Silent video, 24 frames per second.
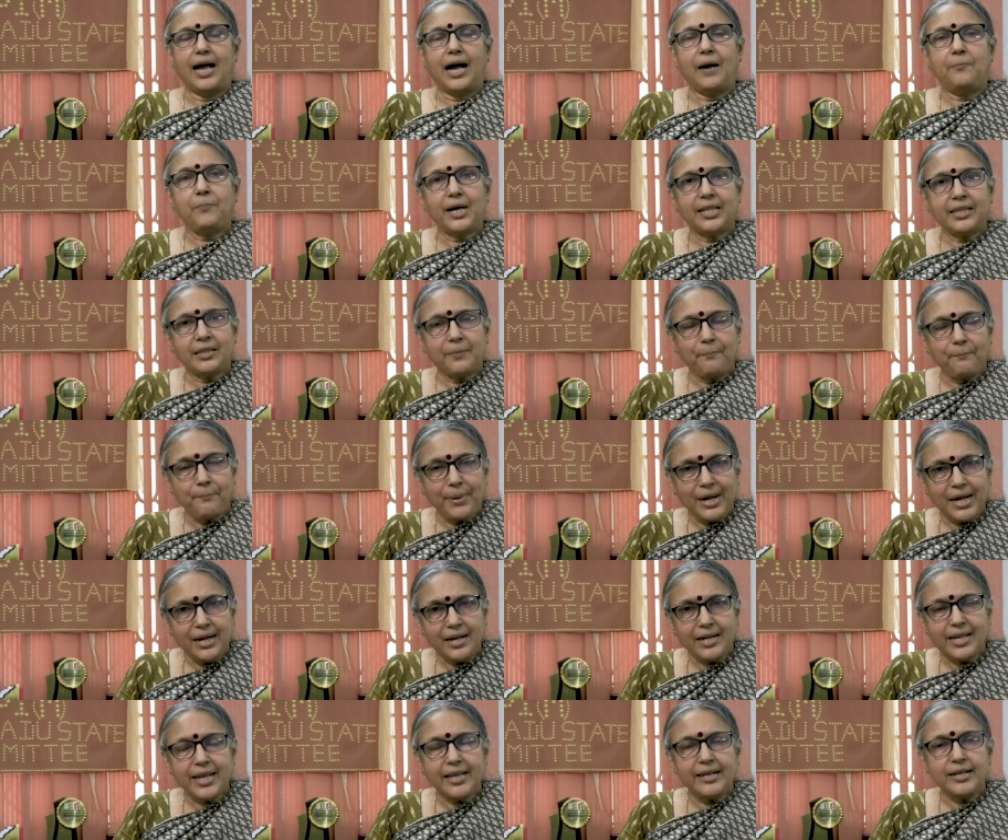அப்ப அந்த
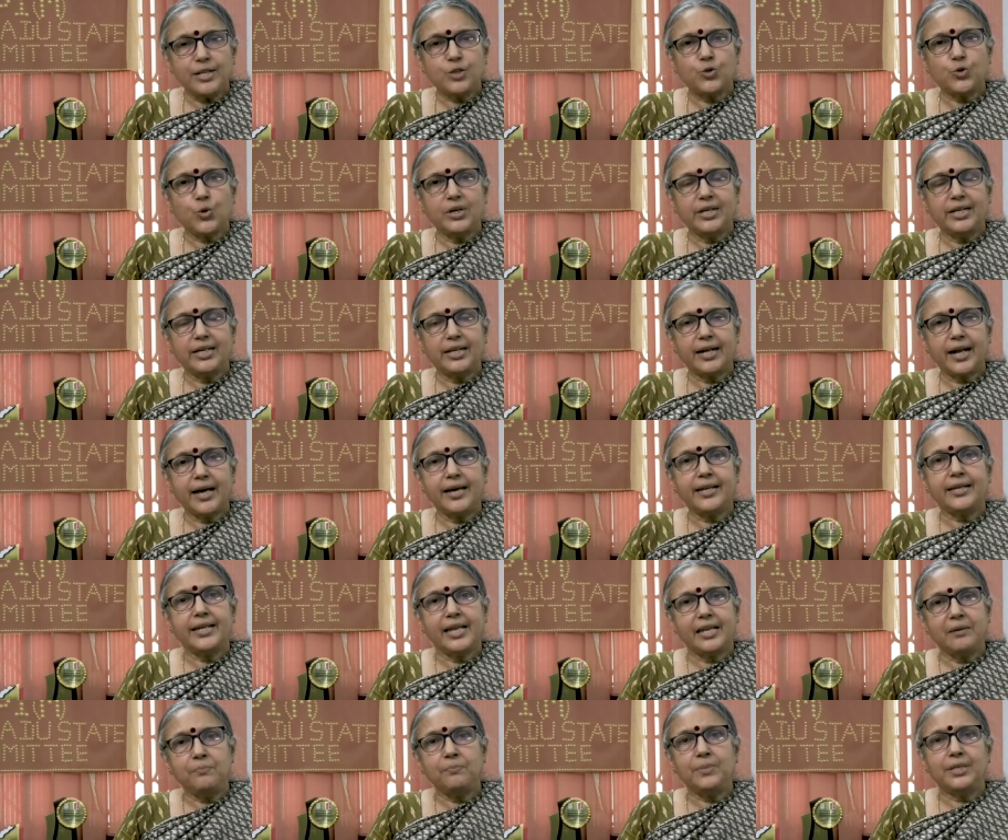பெண் என்ன
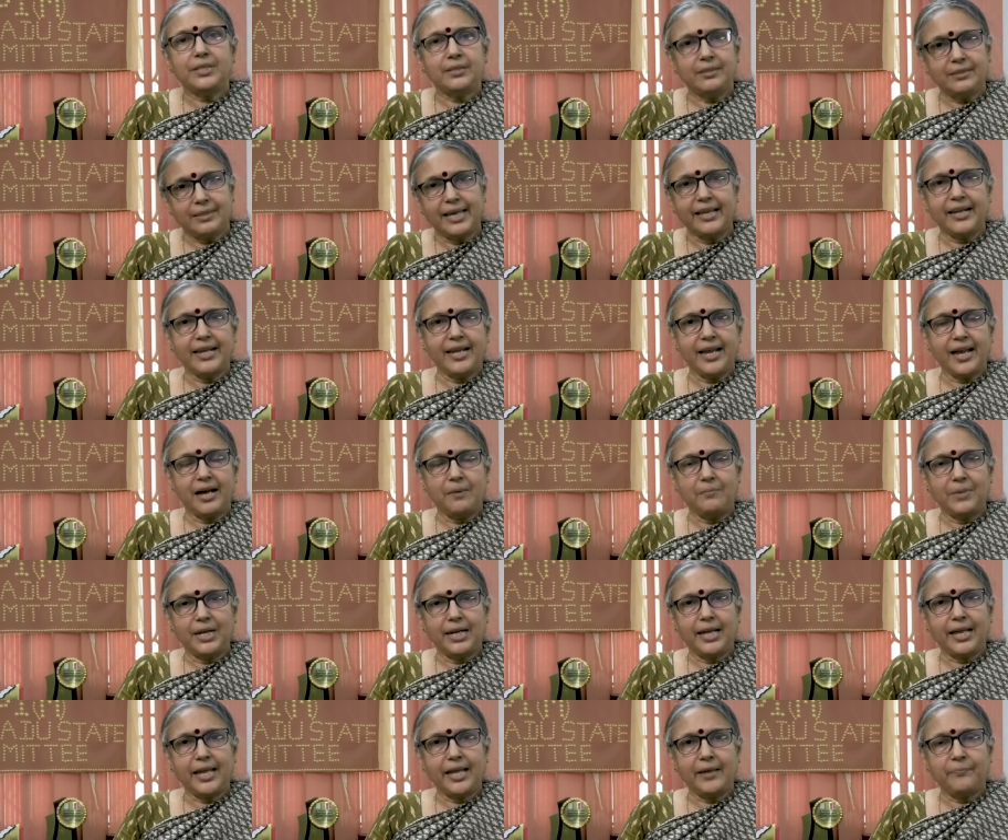சொல்கிறார் என்பது
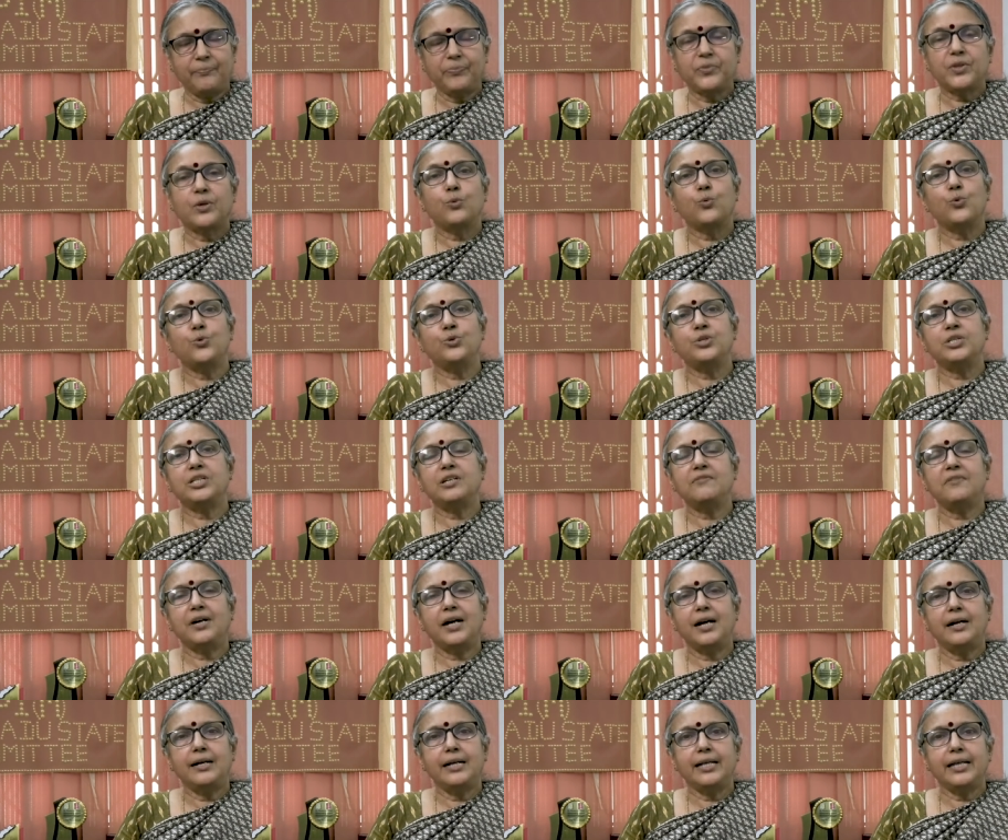தெரியாமலே
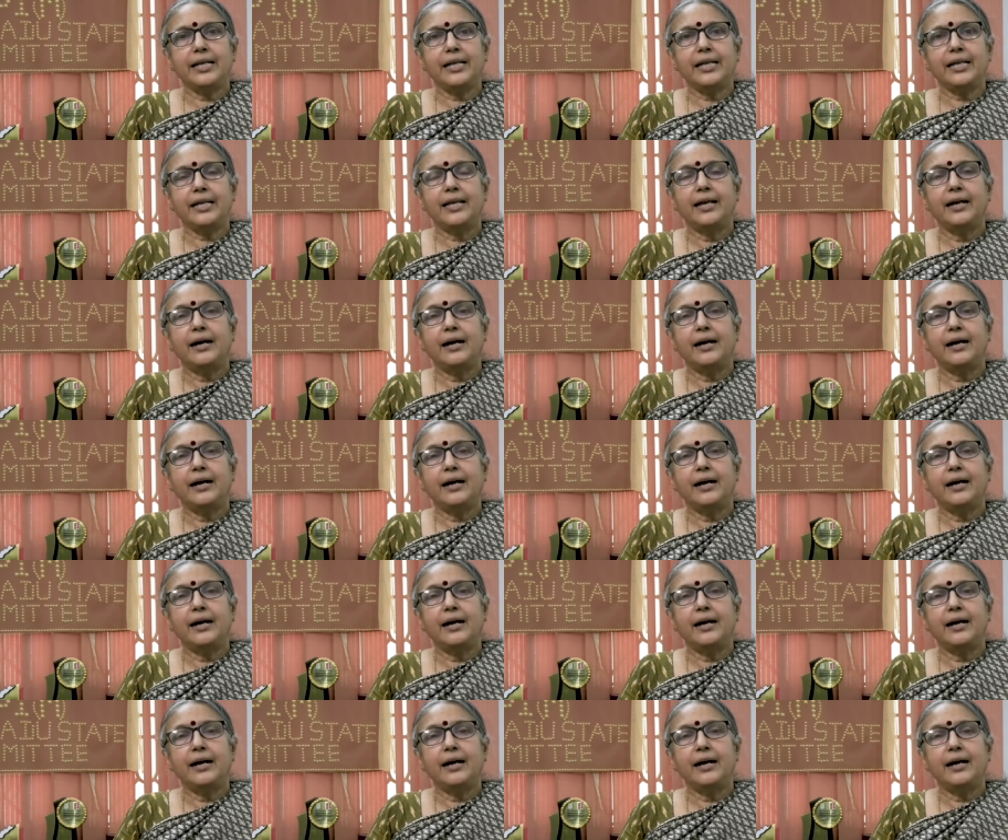குற்றவாளி